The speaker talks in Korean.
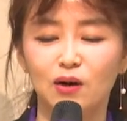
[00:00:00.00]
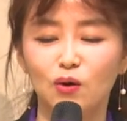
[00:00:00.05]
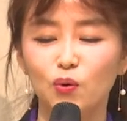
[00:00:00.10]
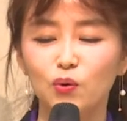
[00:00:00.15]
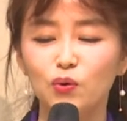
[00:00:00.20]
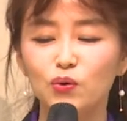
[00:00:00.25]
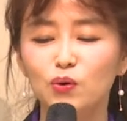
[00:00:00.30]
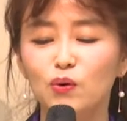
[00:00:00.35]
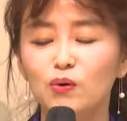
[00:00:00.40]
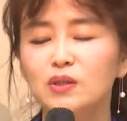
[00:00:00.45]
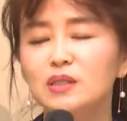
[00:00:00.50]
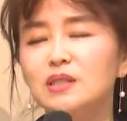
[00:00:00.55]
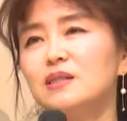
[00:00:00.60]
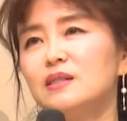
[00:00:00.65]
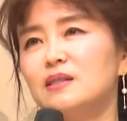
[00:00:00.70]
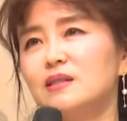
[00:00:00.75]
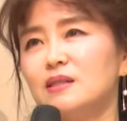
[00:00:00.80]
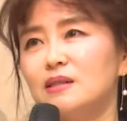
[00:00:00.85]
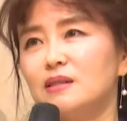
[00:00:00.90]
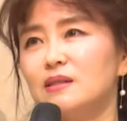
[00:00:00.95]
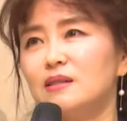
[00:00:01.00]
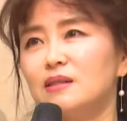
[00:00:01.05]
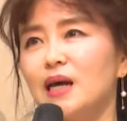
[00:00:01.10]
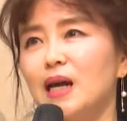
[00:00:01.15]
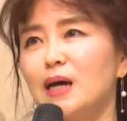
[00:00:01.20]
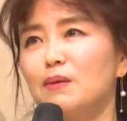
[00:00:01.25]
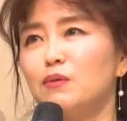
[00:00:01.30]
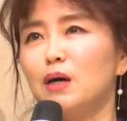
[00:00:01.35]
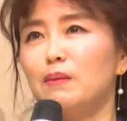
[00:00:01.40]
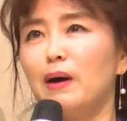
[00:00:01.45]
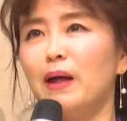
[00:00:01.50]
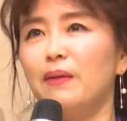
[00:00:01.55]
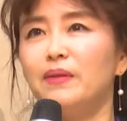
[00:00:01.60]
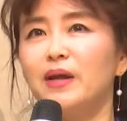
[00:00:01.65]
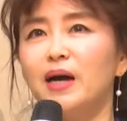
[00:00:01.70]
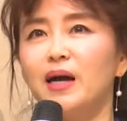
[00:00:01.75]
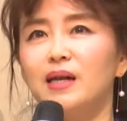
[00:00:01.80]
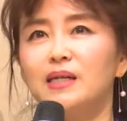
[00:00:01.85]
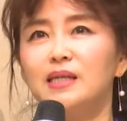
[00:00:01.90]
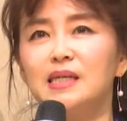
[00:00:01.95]
온통 그 사람과
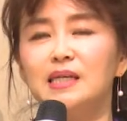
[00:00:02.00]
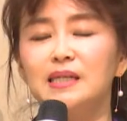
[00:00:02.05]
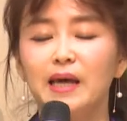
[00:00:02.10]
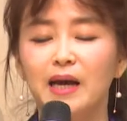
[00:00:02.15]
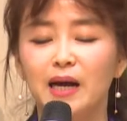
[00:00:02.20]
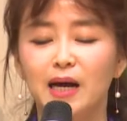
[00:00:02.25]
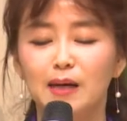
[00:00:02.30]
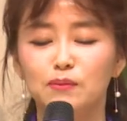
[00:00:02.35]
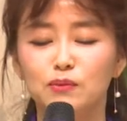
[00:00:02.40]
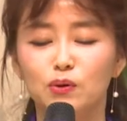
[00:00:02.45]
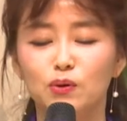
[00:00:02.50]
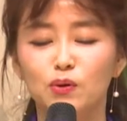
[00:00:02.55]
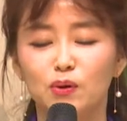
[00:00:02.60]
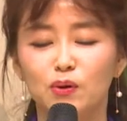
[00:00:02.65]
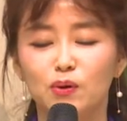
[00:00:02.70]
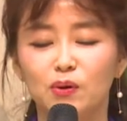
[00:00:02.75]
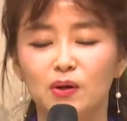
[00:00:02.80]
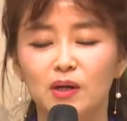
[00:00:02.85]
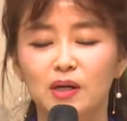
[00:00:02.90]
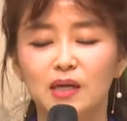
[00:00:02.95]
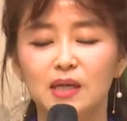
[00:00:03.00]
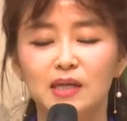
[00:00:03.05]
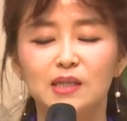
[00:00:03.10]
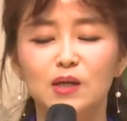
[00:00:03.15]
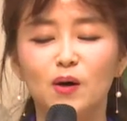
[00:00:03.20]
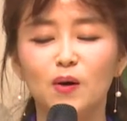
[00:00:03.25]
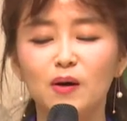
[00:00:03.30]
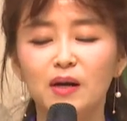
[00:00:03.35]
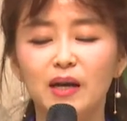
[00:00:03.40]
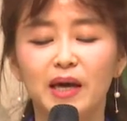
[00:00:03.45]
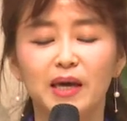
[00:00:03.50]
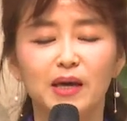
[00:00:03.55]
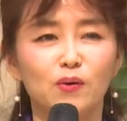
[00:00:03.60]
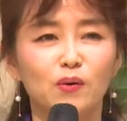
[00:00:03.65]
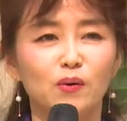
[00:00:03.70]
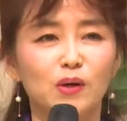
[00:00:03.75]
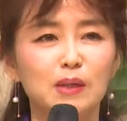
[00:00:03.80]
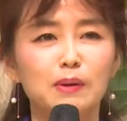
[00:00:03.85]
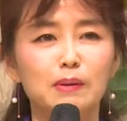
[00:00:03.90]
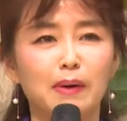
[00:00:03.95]
만날 기대감으로
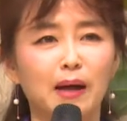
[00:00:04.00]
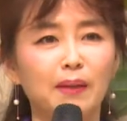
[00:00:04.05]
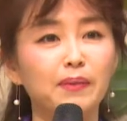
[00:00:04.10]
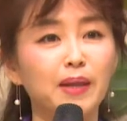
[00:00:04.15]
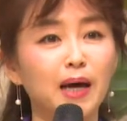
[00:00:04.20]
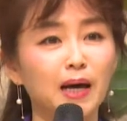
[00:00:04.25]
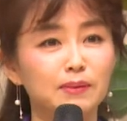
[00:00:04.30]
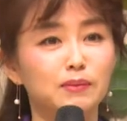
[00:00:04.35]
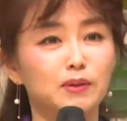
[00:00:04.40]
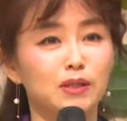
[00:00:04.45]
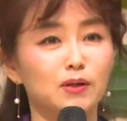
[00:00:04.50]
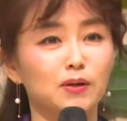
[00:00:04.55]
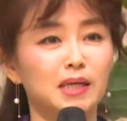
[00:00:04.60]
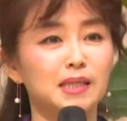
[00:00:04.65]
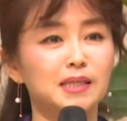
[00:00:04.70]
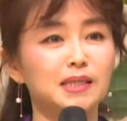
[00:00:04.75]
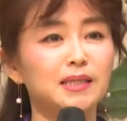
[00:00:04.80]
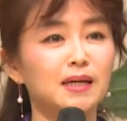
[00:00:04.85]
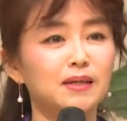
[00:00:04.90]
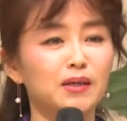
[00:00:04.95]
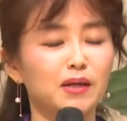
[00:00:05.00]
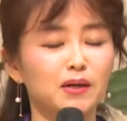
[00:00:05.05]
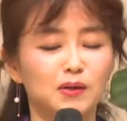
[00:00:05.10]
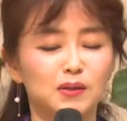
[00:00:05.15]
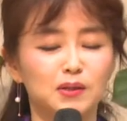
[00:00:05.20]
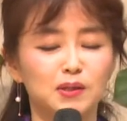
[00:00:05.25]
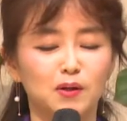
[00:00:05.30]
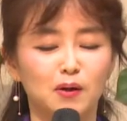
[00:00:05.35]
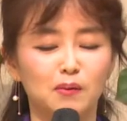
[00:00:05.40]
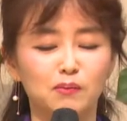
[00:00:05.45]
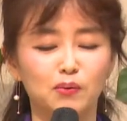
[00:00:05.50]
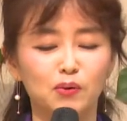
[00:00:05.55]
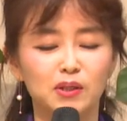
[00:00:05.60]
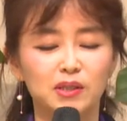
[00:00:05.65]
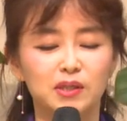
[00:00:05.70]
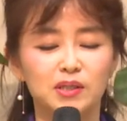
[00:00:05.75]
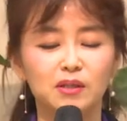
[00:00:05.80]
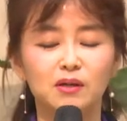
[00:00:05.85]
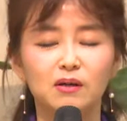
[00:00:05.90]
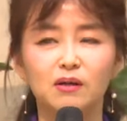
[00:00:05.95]
설레이고 이미 만남은 그렇게 시작된 것처럼
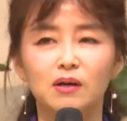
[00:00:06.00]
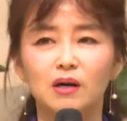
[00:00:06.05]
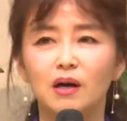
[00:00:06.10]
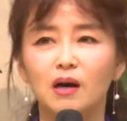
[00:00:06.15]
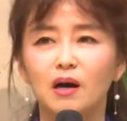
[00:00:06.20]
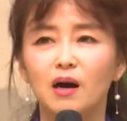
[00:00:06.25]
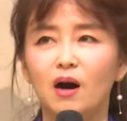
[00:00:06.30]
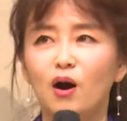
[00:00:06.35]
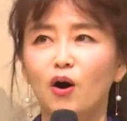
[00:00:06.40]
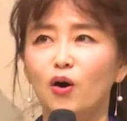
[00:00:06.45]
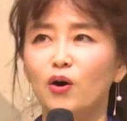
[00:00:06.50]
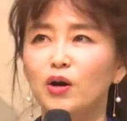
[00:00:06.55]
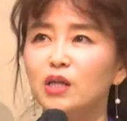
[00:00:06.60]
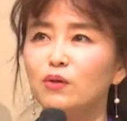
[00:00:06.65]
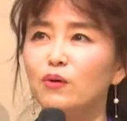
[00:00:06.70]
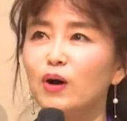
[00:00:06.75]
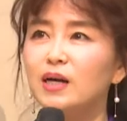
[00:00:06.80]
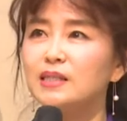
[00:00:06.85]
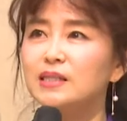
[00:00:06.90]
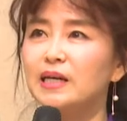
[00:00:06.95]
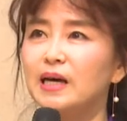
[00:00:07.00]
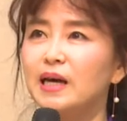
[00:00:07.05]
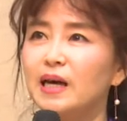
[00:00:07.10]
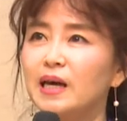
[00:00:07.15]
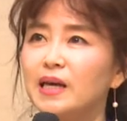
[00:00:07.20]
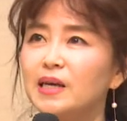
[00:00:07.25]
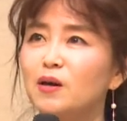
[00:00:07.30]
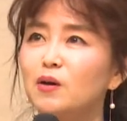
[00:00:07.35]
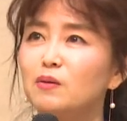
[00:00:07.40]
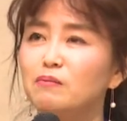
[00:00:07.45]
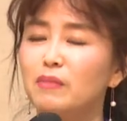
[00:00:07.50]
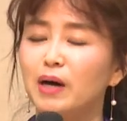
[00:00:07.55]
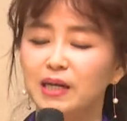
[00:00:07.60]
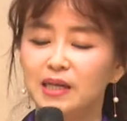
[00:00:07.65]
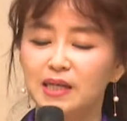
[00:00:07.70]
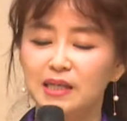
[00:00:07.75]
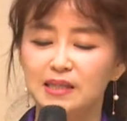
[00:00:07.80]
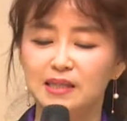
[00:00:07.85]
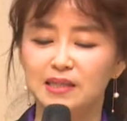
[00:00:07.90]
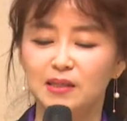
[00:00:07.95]
보이죠? 어린 왕자의 이런
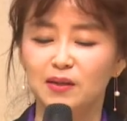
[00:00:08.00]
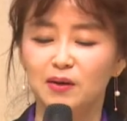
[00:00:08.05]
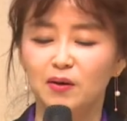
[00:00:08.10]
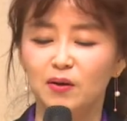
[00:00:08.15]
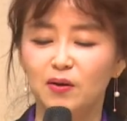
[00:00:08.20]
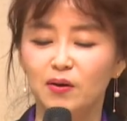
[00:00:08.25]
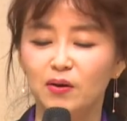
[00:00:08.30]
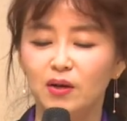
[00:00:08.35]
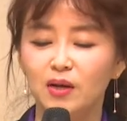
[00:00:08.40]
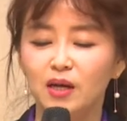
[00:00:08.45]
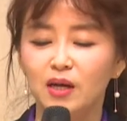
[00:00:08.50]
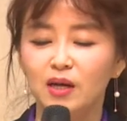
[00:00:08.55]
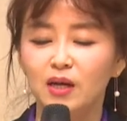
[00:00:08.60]
말이 있죠.